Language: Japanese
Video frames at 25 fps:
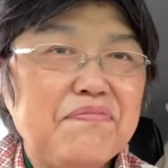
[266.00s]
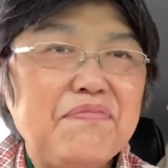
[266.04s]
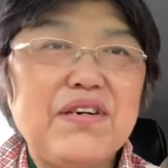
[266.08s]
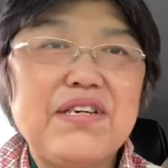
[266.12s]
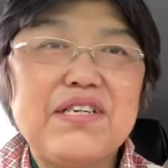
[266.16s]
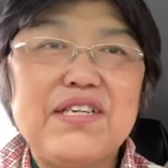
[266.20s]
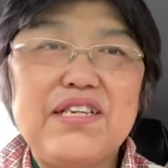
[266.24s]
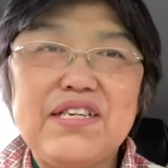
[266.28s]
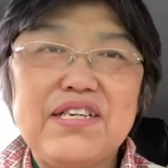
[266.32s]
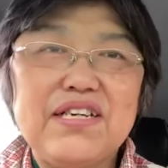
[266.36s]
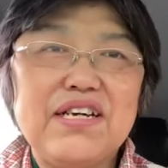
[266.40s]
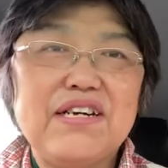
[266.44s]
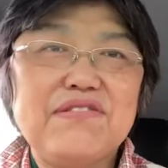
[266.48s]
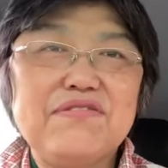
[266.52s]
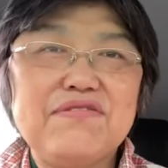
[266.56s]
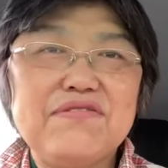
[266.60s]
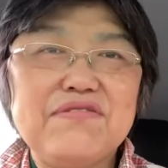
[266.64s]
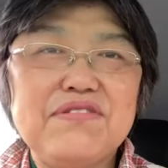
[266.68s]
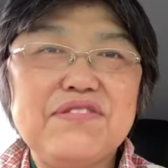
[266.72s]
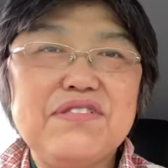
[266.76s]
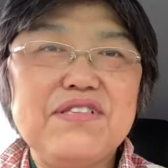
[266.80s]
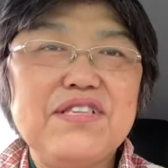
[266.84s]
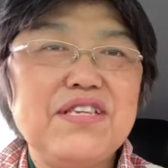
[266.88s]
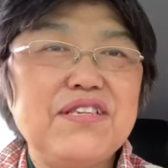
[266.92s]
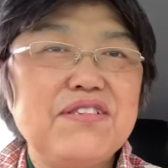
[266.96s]
金額っ
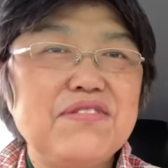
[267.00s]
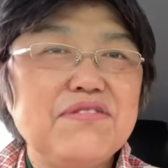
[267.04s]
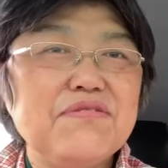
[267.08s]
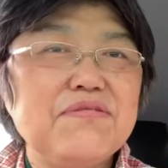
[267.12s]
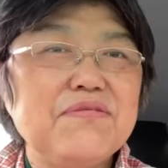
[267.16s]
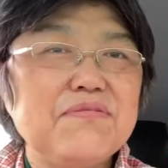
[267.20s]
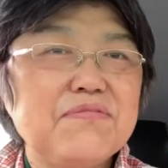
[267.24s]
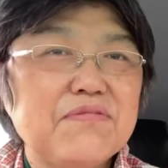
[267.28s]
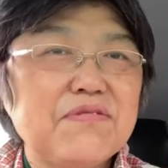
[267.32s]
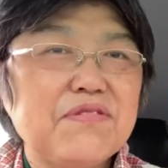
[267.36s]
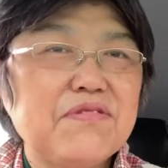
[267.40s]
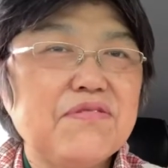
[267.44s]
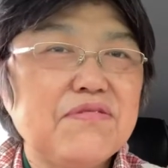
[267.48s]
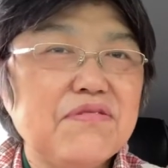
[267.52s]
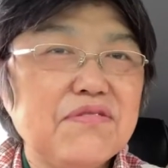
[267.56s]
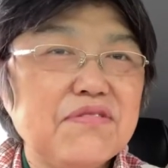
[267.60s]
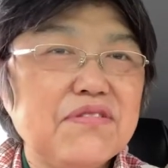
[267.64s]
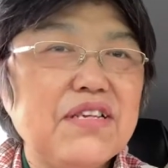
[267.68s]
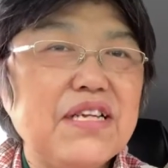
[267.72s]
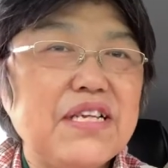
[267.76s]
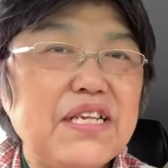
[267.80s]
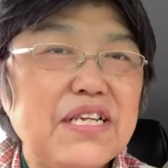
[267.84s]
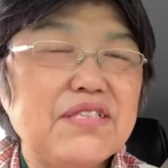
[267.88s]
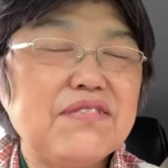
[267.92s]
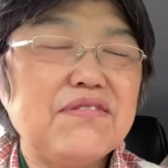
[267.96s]
ていうこと
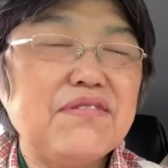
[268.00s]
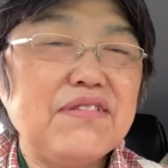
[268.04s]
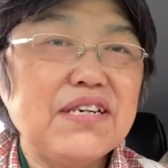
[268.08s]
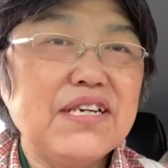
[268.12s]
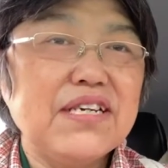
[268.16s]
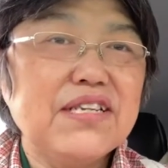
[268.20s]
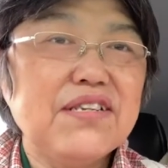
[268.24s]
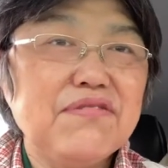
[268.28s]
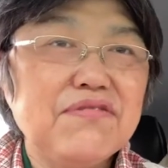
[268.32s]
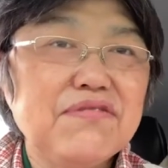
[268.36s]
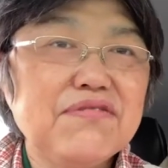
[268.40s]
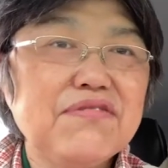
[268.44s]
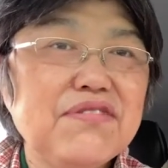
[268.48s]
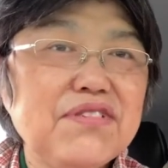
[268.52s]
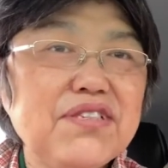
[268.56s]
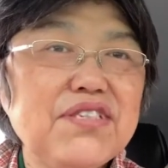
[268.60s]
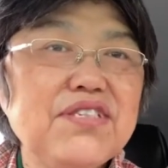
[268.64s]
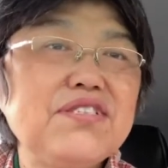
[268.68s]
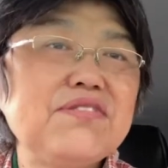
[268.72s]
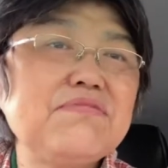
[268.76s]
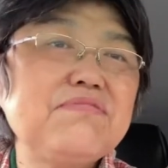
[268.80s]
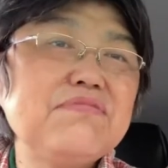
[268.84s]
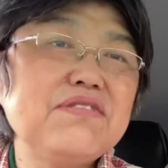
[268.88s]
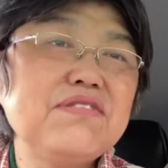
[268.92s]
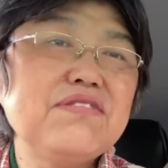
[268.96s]
でね、それがね本当に
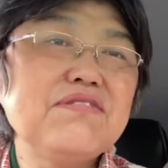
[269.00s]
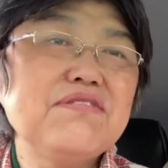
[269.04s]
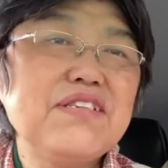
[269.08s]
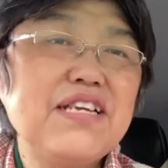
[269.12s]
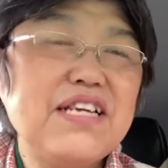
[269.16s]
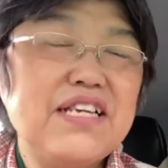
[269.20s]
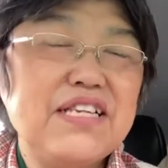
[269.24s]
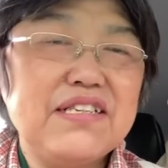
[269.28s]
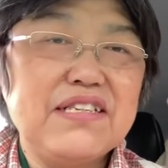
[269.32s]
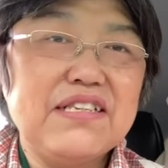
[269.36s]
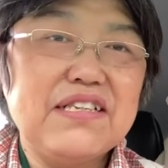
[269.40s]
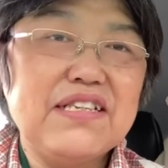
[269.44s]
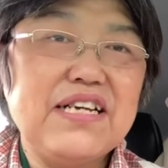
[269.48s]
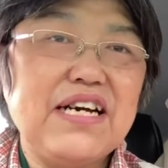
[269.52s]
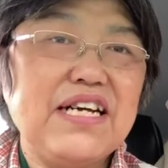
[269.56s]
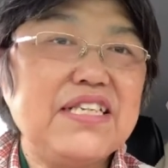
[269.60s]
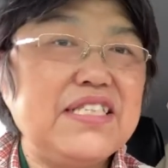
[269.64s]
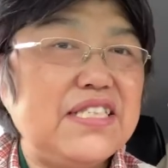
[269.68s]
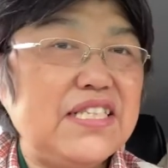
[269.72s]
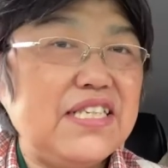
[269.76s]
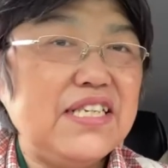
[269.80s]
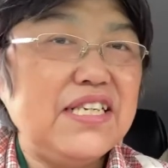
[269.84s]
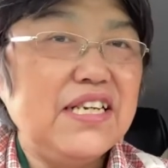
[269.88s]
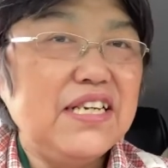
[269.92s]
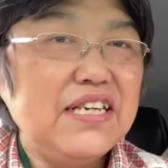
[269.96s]
自分のね価
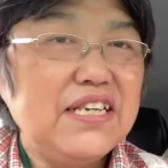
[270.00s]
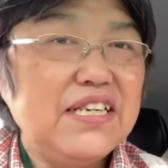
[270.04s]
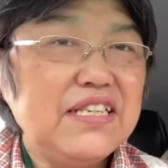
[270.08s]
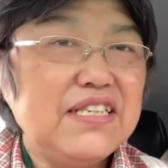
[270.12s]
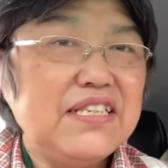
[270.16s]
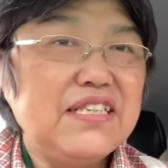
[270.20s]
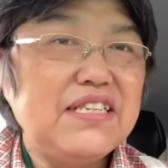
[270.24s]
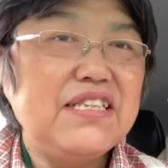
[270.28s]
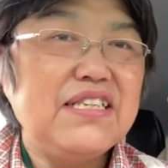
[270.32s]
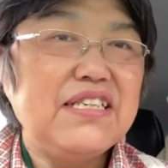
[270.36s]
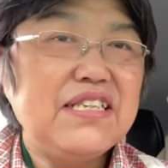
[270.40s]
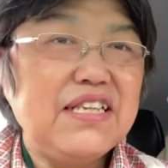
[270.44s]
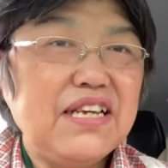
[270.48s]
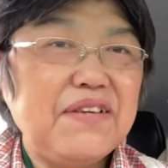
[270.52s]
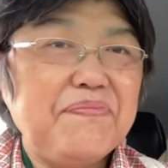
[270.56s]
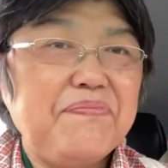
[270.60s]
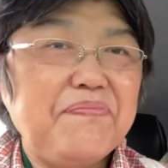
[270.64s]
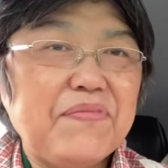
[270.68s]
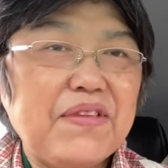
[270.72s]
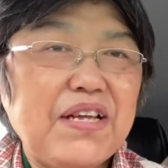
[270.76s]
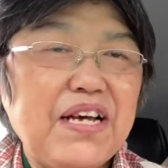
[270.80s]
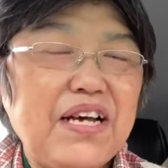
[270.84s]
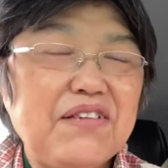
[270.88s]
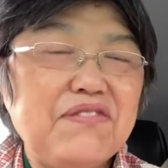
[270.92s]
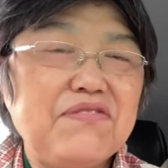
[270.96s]
値にね
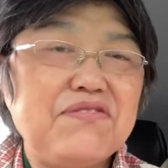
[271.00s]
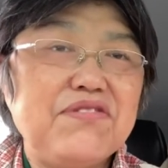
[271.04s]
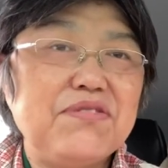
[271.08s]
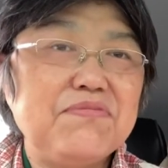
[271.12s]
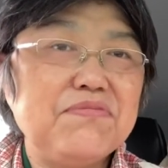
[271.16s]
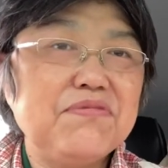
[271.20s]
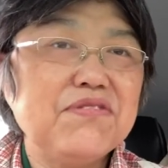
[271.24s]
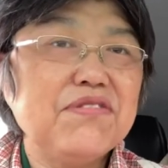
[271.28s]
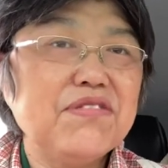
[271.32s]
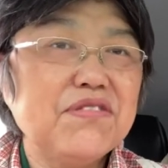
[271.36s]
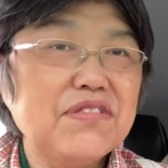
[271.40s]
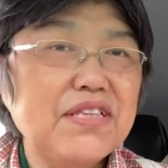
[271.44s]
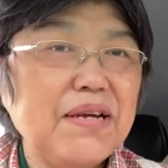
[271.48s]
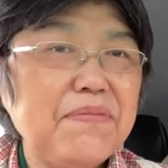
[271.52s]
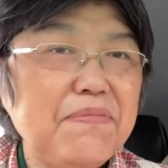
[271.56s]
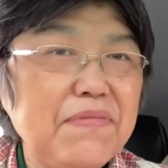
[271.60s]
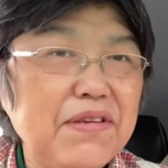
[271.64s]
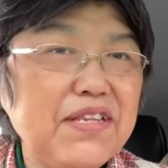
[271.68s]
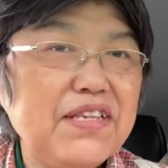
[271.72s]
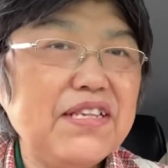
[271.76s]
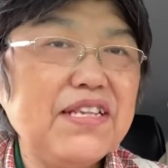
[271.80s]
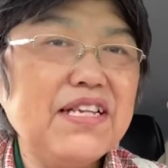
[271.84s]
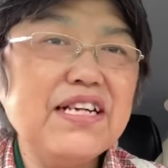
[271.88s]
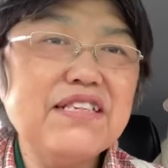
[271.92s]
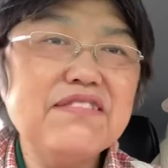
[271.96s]
あの自分のため
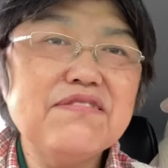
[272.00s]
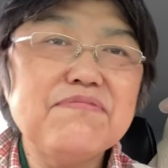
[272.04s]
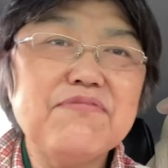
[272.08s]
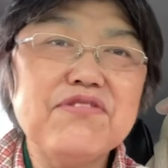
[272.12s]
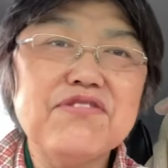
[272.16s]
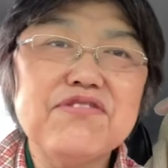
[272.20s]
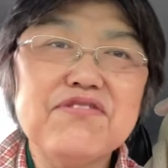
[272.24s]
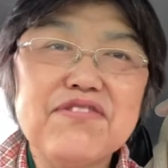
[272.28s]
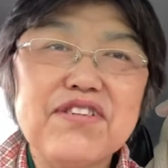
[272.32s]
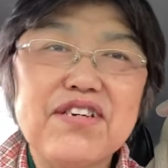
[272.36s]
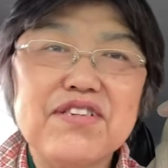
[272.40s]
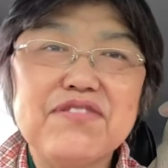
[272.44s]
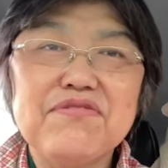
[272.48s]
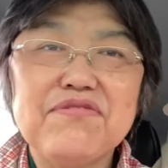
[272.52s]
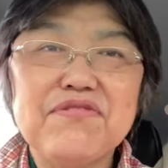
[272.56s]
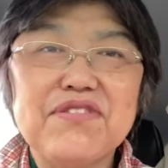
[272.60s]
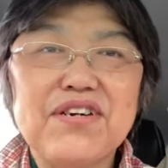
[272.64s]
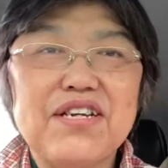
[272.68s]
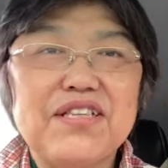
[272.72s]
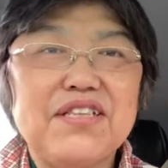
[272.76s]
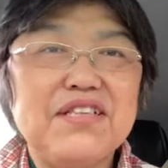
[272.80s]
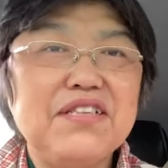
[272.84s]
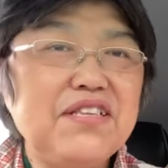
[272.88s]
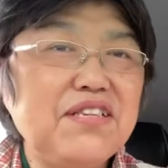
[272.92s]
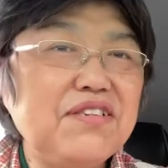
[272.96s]
になるものかどう
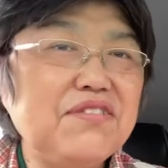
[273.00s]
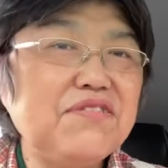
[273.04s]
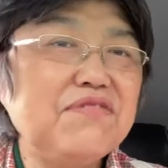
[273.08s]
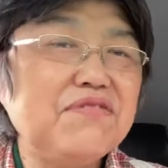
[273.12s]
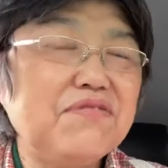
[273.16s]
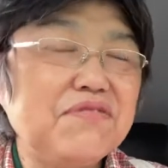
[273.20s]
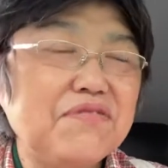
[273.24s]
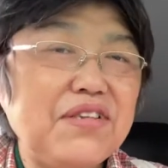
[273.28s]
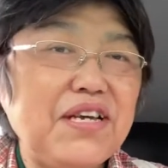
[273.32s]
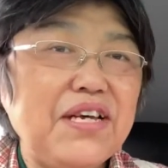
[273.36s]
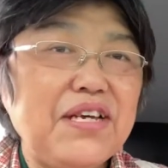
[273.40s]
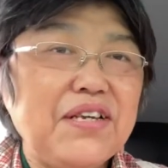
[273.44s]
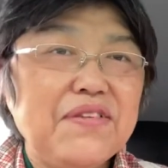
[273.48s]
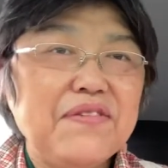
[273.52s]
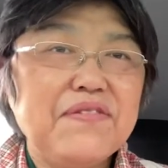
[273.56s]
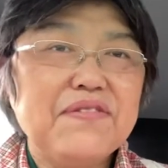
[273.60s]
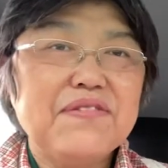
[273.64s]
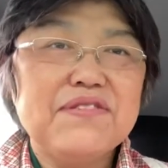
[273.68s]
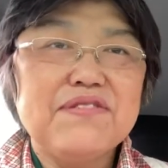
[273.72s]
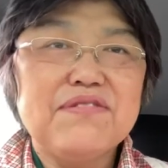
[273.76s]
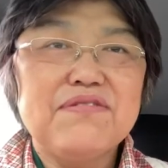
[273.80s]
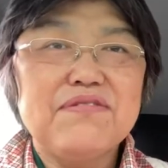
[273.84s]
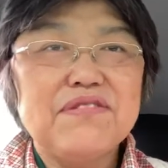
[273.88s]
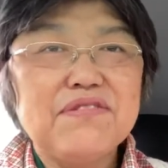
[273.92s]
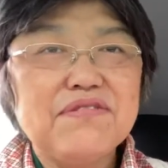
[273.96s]
かっていうのをね、
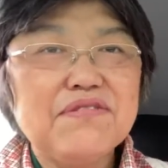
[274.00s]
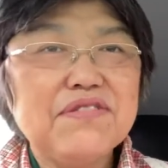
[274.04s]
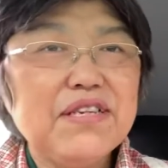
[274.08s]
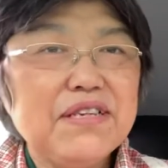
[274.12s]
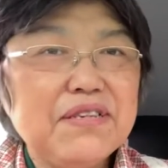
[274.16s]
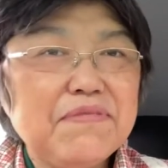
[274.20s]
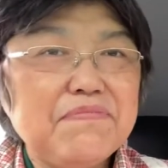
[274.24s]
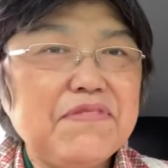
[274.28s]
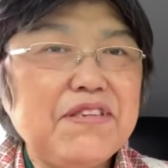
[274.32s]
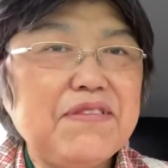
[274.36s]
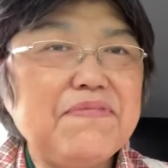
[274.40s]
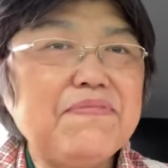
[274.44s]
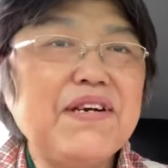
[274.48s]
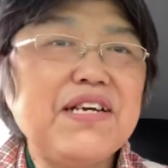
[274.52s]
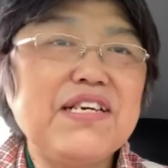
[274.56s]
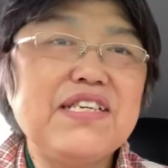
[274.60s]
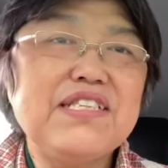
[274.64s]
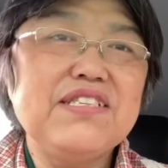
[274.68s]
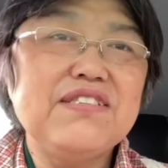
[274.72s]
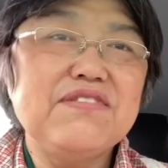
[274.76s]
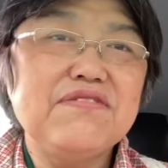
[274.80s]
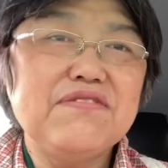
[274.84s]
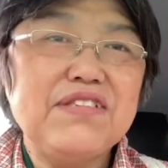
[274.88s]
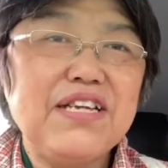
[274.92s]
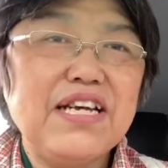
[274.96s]
それをね今
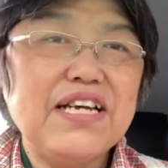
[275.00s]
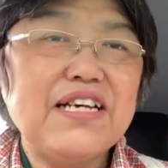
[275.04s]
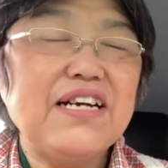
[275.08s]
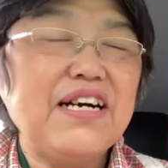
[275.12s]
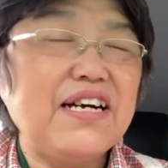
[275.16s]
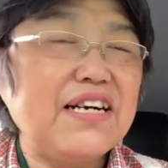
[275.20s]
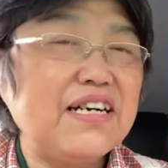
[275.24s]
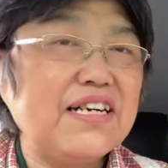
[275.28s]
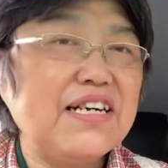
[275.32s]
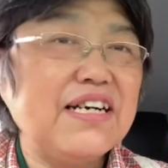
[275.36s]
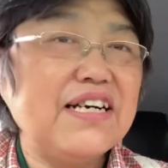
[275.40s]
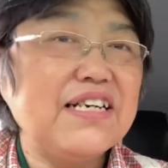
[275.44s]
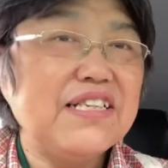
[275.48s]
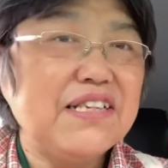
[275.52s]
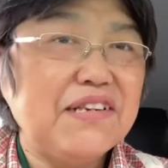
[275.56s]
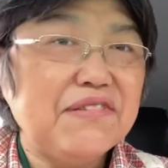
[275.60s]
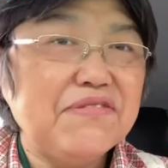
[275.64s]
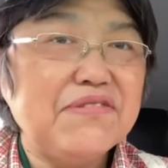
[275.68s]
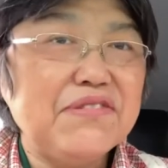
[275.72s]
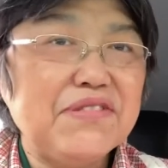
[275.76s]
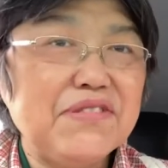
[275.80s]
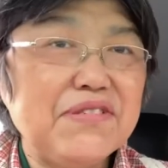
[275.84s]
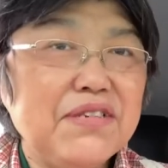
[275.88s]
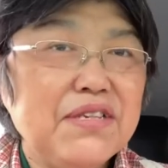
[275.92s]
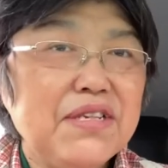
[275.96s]
一度ね考え直
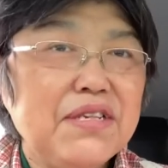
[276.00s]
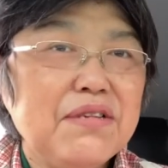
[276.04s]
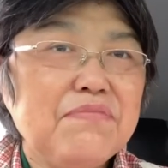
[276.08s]
す。